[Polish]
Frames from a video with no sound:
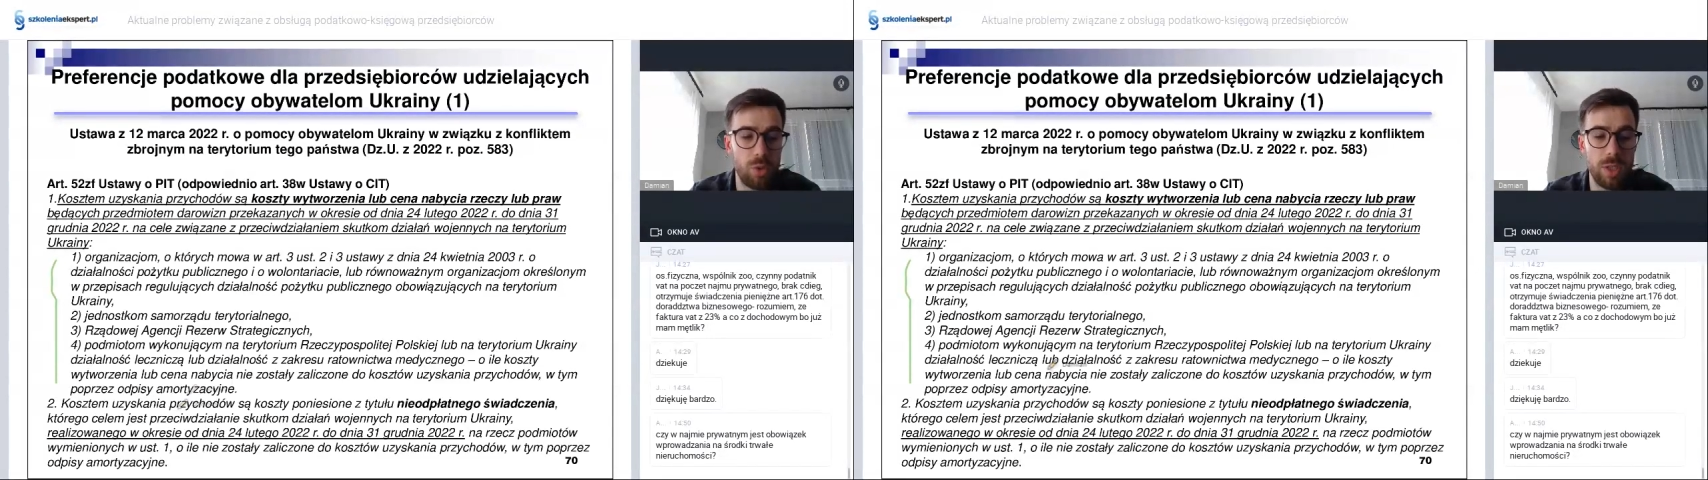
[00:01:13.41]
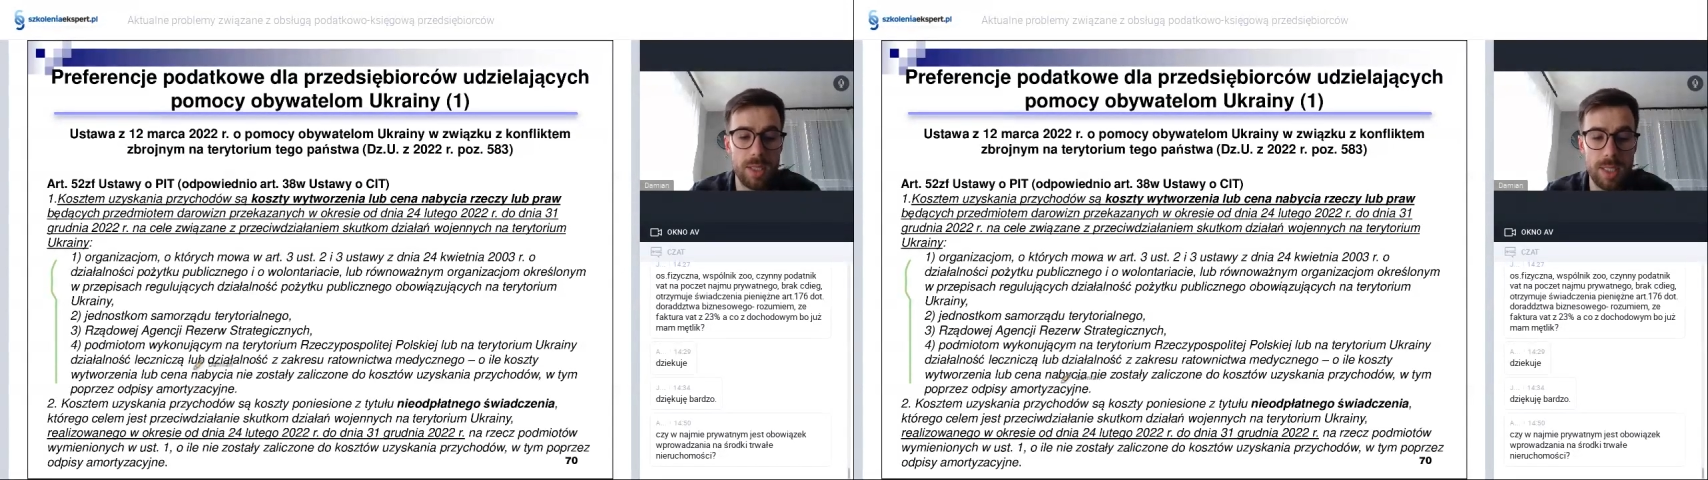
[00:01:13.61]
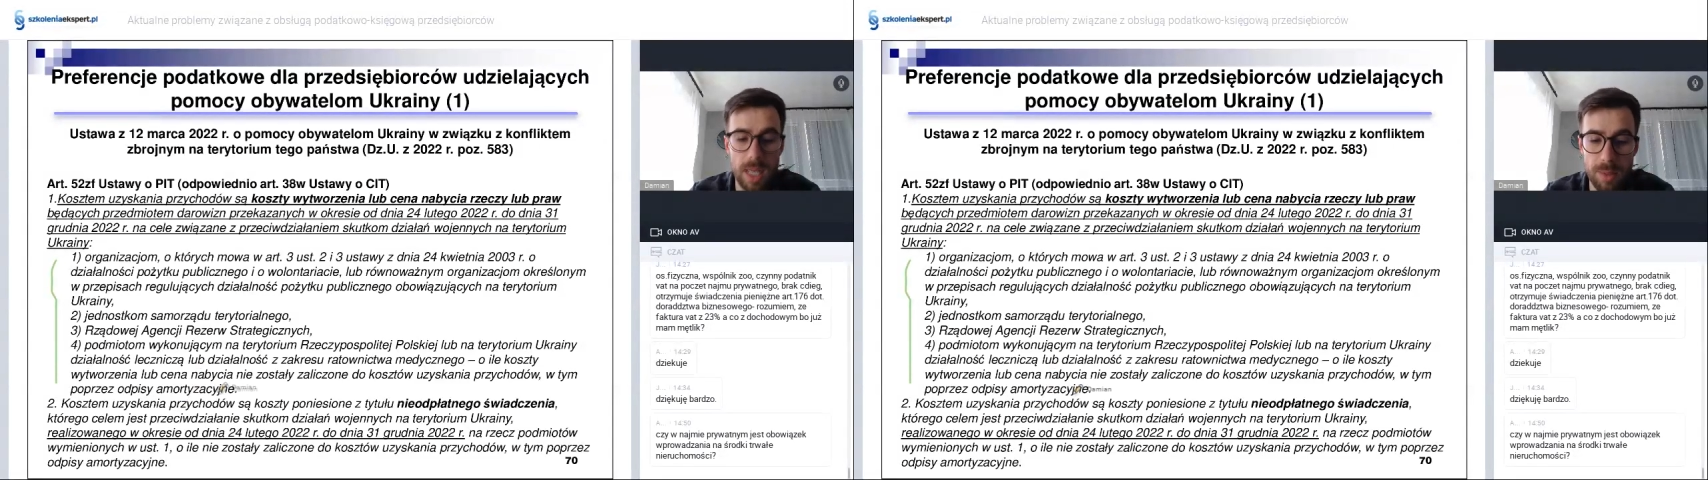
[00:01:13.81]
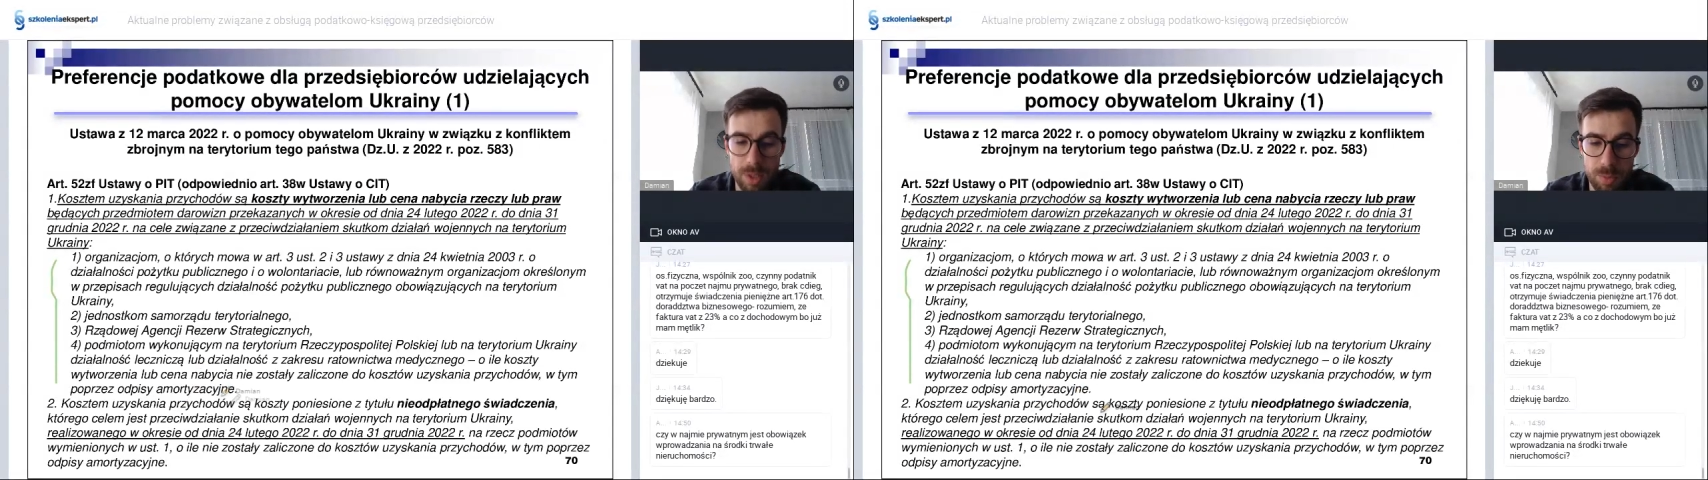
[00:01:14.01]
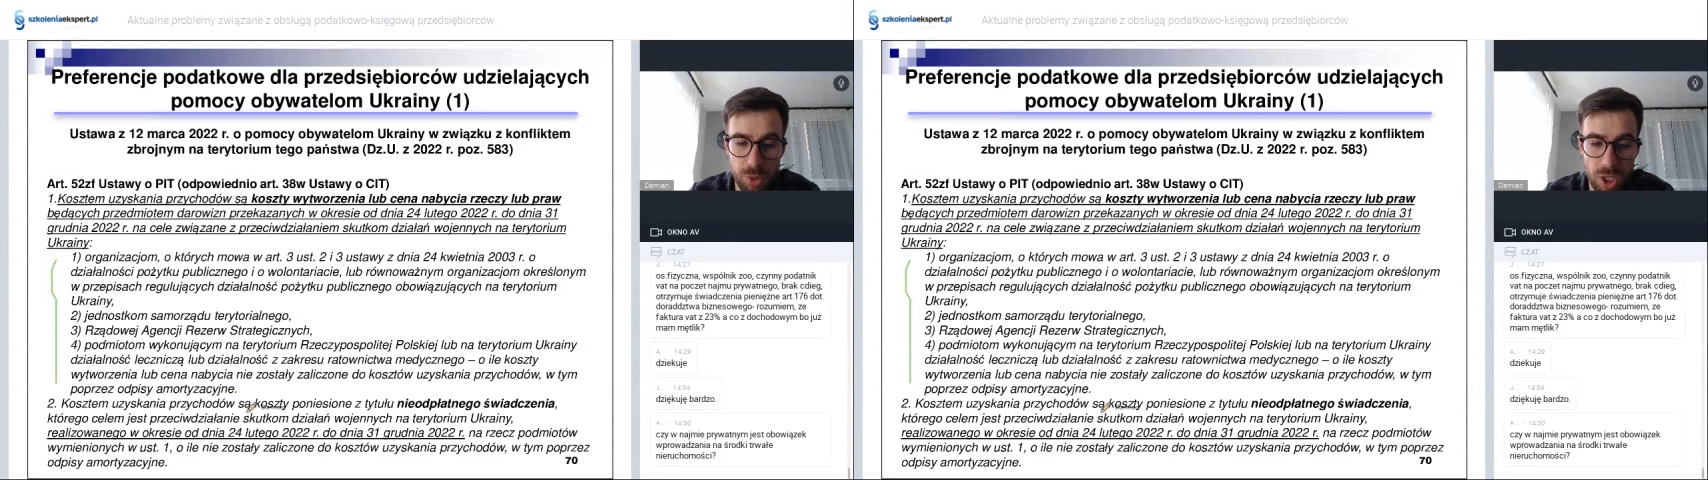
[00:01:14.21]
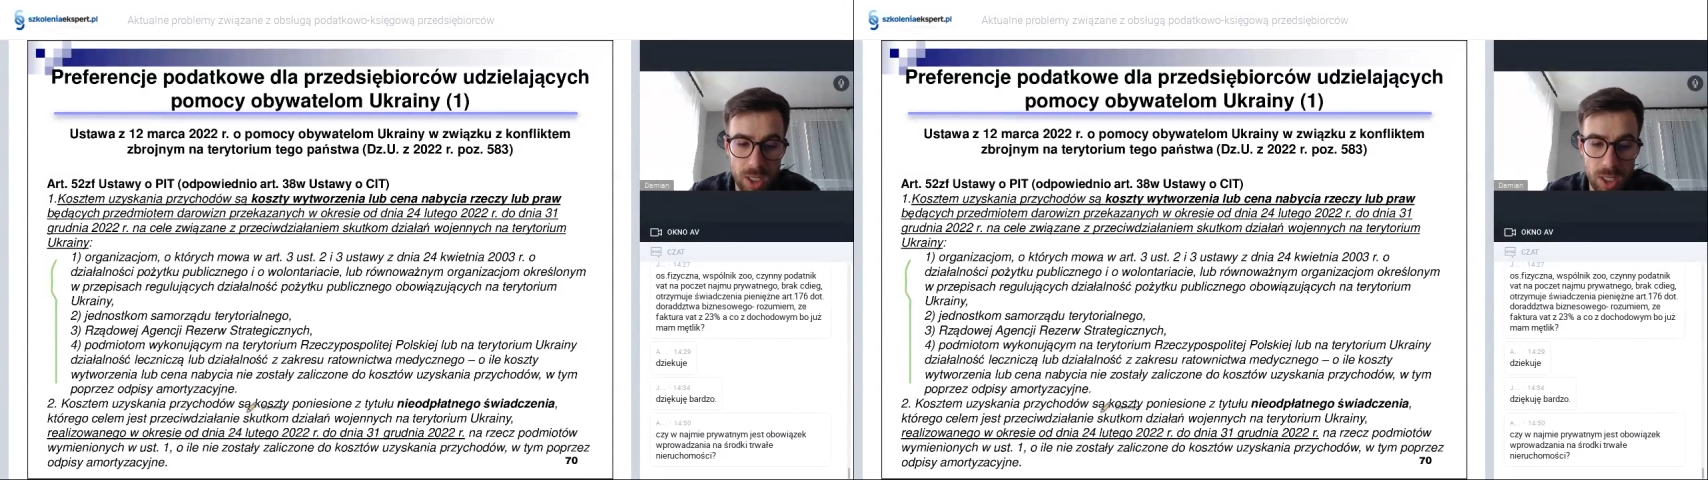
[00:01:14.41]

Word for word: których celem jest